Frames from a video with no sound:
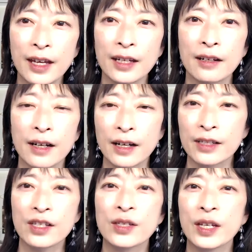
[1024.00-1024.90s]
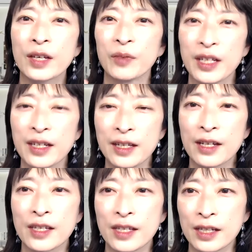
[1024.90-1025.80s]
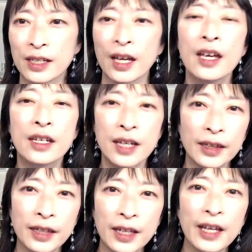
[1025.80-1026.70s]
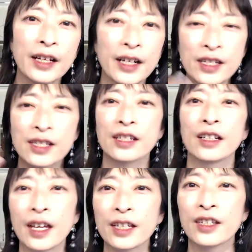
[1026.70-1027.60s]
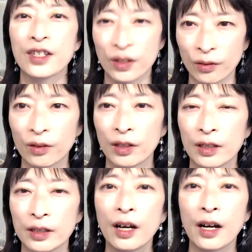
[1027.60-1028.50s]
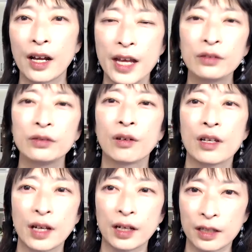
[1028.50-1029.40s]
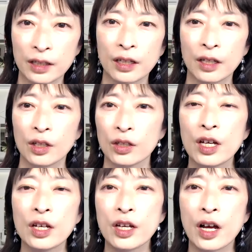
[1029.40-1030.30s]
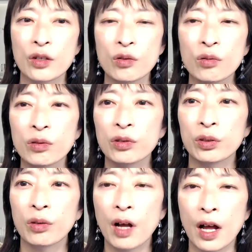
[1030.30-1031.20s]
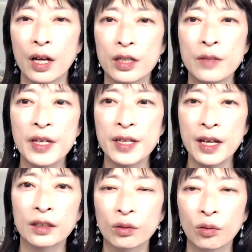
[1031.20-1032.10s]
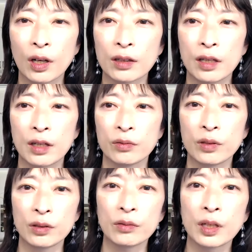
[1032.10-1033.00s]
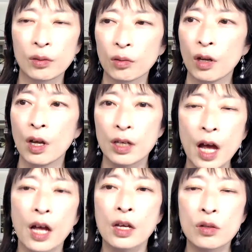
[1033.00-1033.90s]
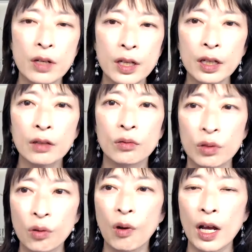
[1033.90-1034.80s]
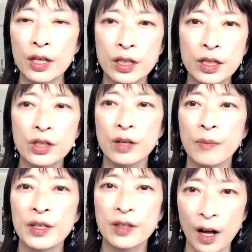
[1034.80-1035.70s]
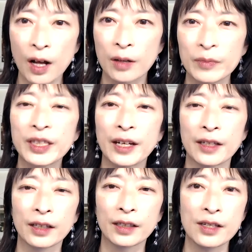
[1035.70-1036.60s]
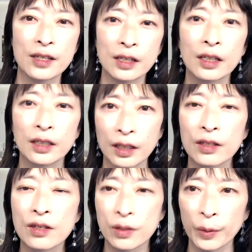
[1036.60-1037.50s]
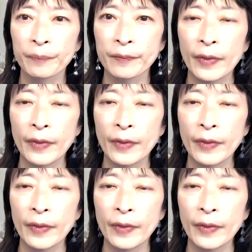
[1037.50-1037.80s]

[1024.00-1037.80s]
ないから実績もできないし、やってないから自信がないんですよ。だからやるのが先。いやいや、そういう人がいませんとかっていうふうに言うけど、いや、それだけの量を発信してますかみたいな話なんですよ。